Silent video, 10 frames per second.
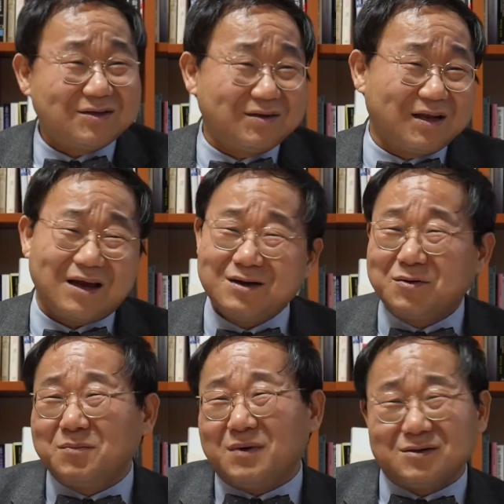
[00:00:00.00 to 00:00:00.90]
인간의
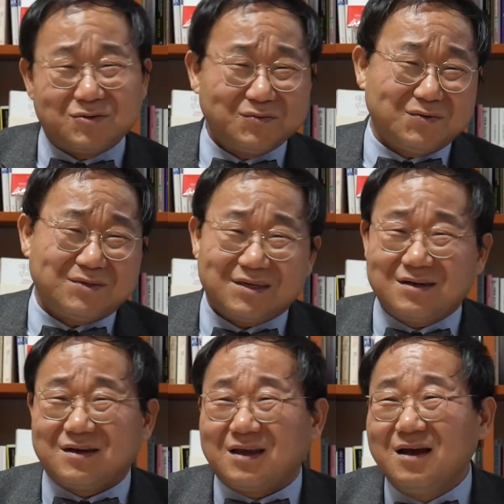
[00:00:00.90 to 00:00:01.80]
욕망을
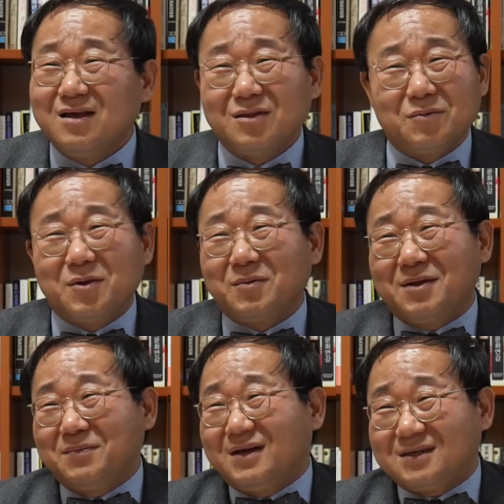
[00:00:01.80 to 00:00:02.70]
충족시키는 게 너무너무
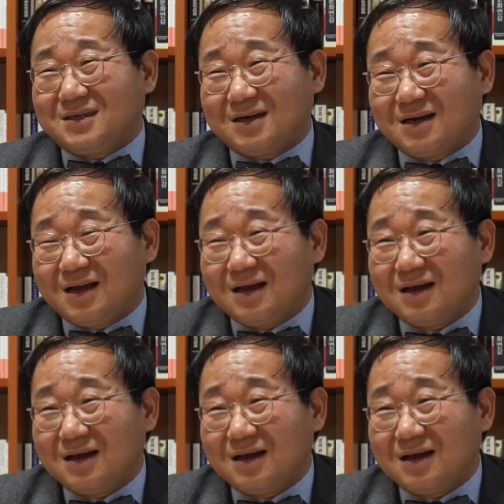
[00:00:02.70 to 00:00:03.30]
힘들어지는 거야.